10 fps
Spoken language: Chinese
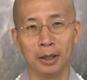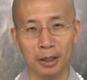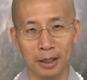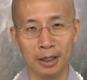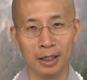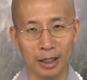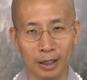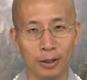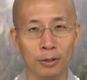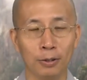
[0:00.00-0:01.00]
这这一
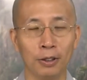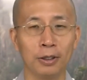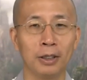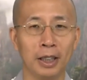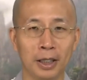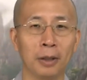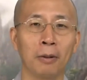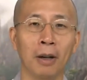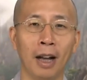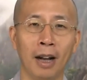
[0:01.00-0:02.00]
句佛就念成
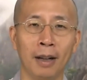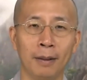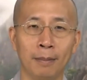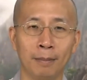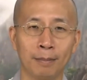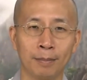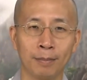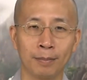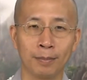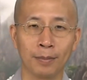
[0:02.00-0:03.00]
功了。
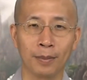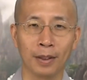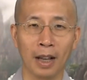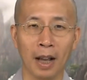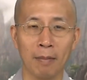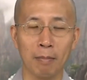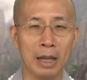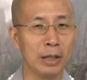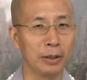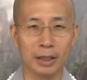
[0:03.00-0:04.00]
啊，
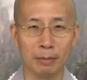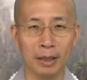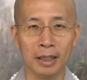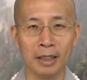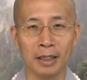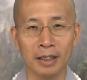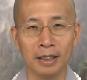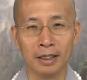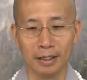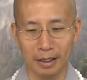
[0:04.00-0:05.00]
没有什么
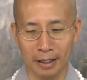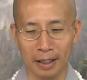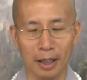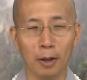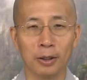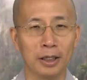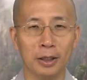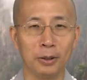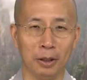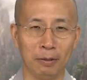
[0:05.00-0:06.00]
这个高深的
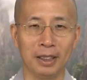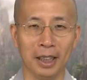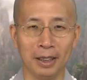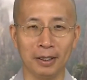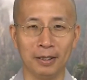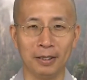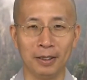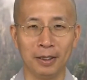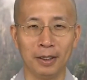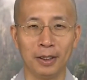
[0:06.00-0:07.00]
学问在里头，
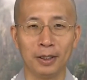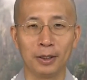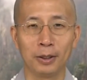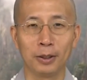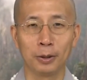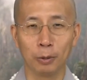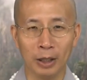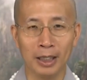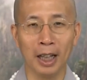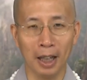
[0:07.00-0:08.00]

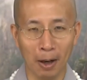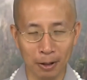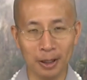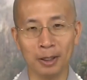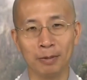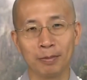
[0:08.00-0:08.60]
贵在老实。